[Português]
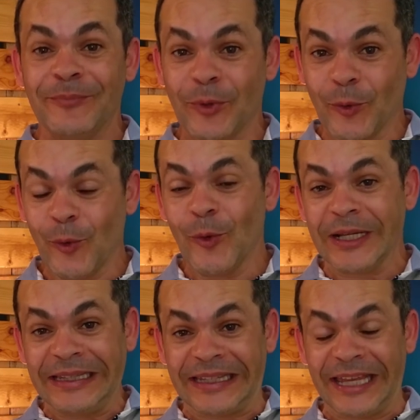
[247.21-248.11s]

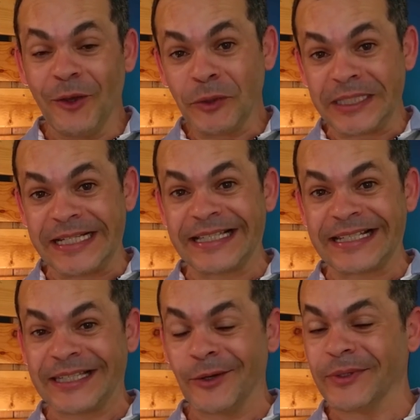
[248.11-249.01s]
procura ter
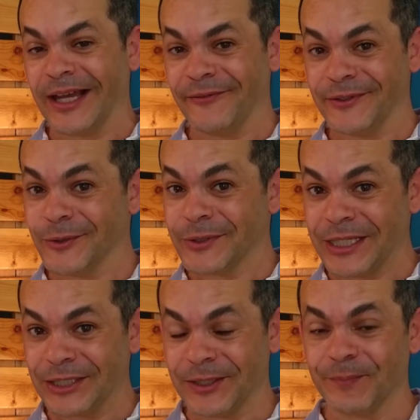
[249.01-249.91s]
rotinas saudáveis, ou
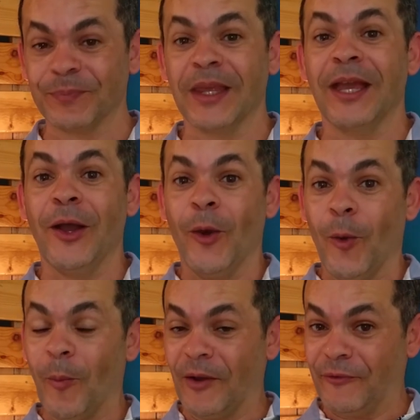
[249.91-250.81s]
seja,
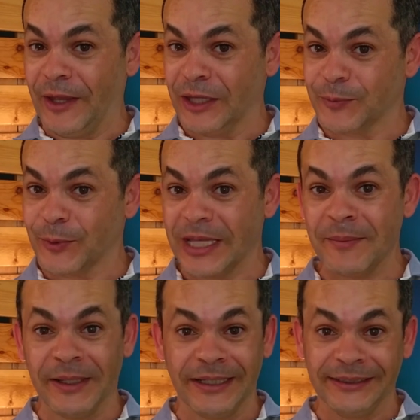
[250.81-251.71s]
uma vez por
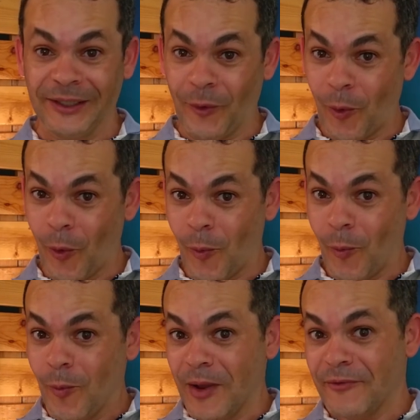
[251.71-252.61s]
semana ou
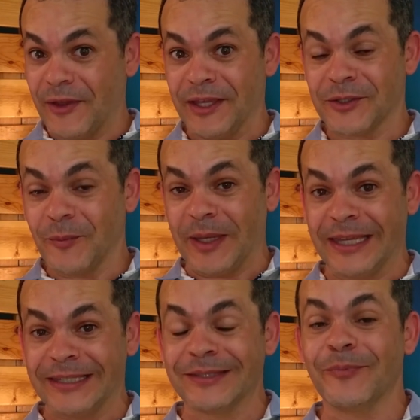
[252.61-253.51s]
uma vez ao
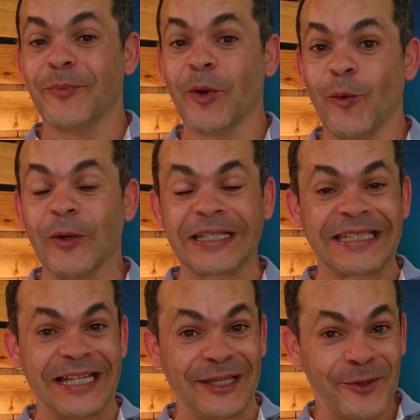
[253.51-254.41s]
mês, procura
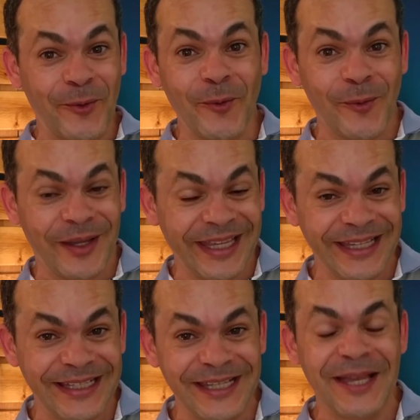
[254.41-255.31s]
sair com
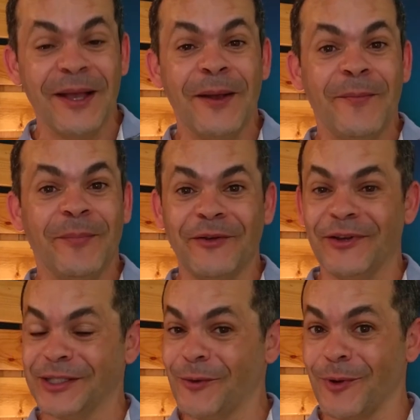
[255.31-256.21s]
ele para
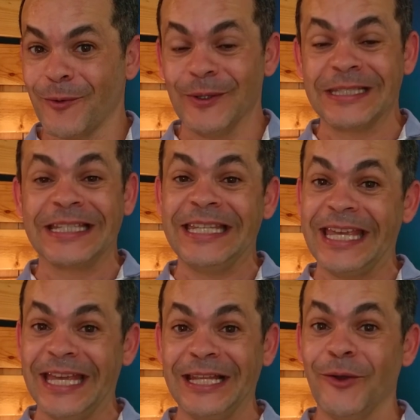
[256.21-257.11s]
fazer alguma coisa que
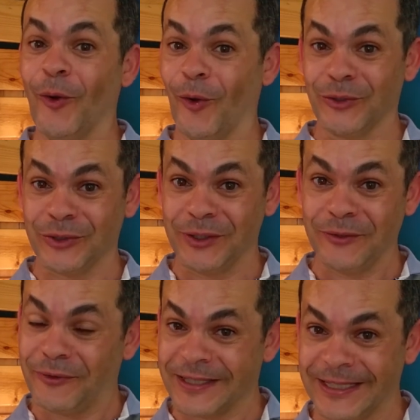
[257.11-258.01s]
ele goste
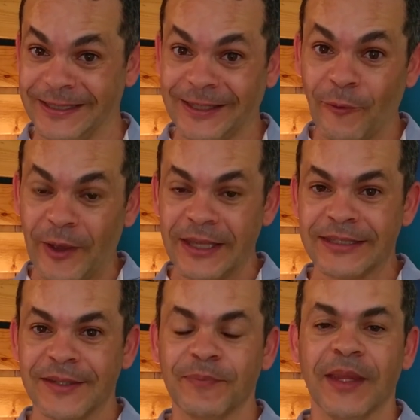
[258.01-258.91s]
de fazer.
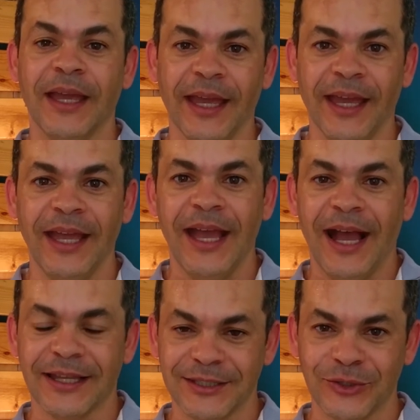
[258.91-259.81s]
Talvez é
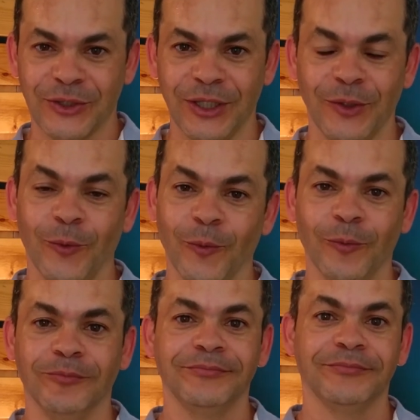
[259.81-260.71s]
assistir
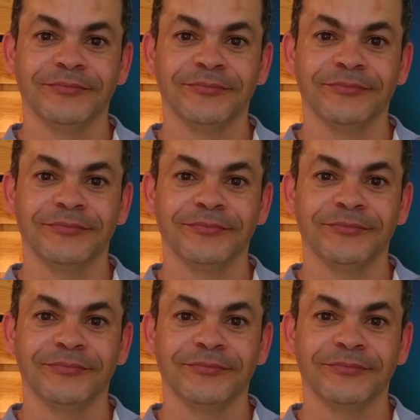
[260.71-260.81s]
um